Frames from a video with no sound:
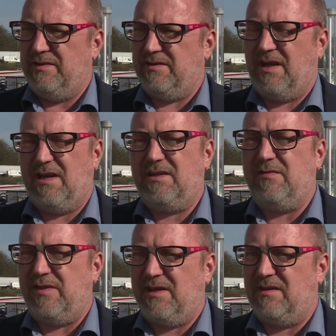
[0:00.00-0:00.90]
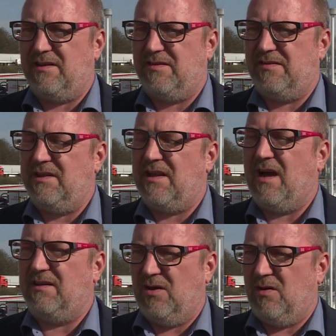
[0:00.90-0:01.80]
Wir sind relativ sicher, dass es nicht
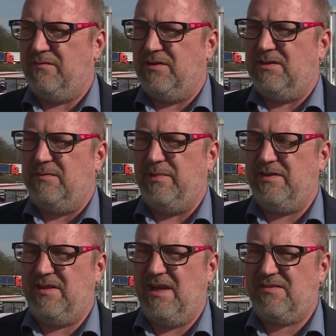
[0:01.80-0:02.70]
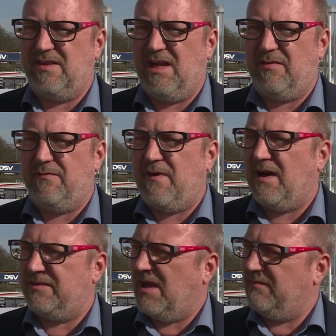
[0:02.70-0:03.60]
lange dauern wird, bis die ersten
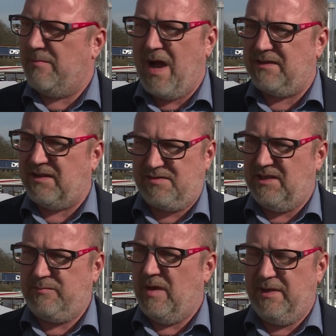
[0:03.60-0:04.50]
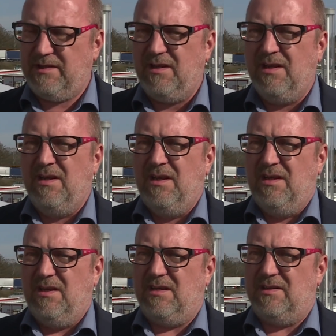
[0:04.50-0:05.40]
Lkw-Fahrer sagen, wir machen das nicht mehr mit.
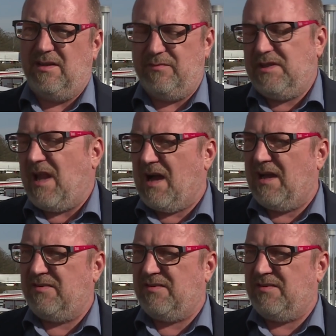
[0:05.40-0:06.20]
Äh, dann wird die Lage